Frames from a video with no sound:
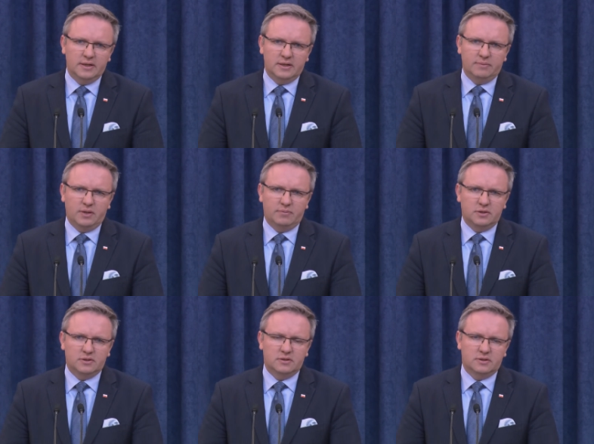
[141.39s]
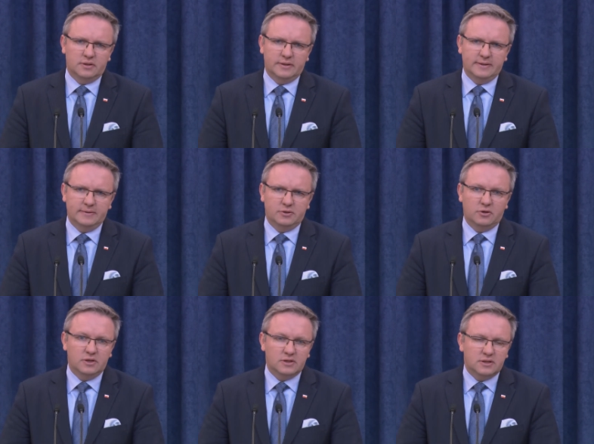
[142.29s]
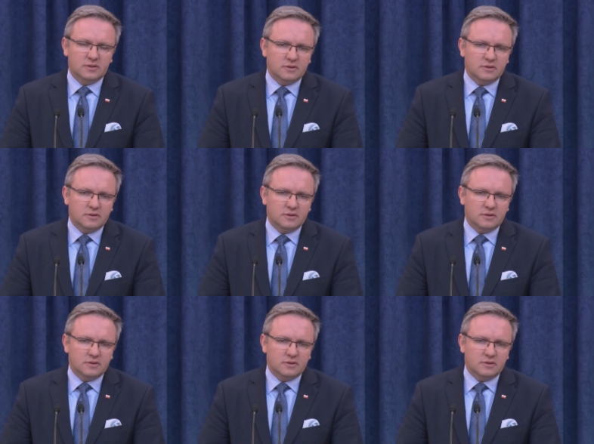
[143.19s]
i pan prezydent, e, to jest